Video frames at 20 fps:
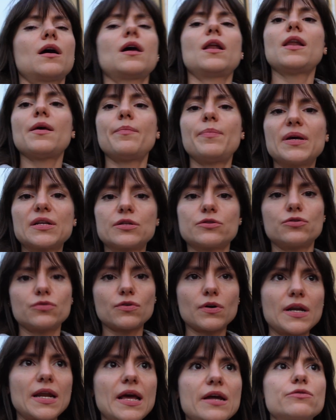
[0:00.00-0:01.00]
le
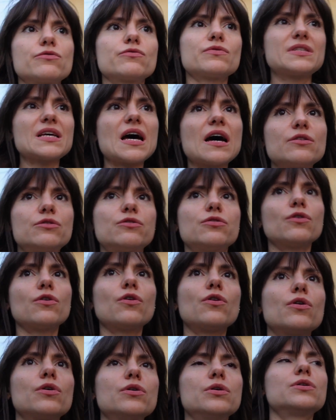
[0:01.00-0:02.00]
persone hanno
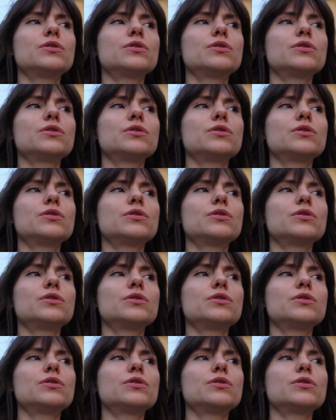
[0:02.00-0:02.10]
usato